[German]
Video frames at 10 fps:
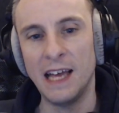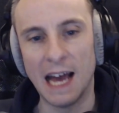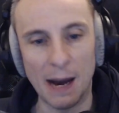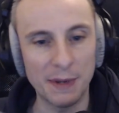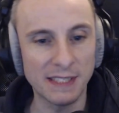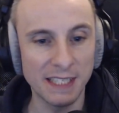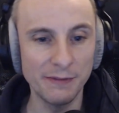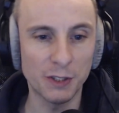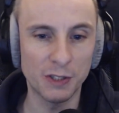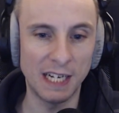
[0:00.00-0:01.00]
Aber das kriegen
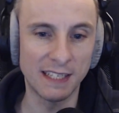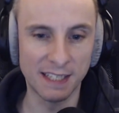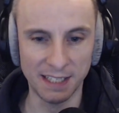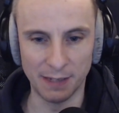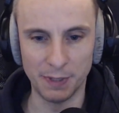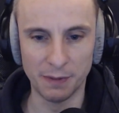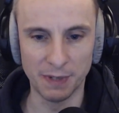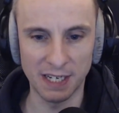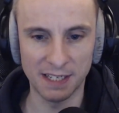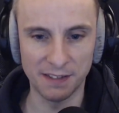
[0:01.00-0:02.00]
wir schon alles hin, da bin ich mir
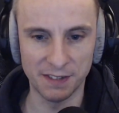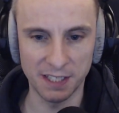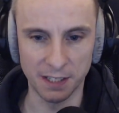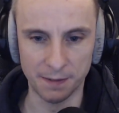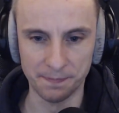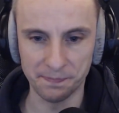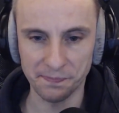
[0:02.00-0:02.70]
relativ sicher.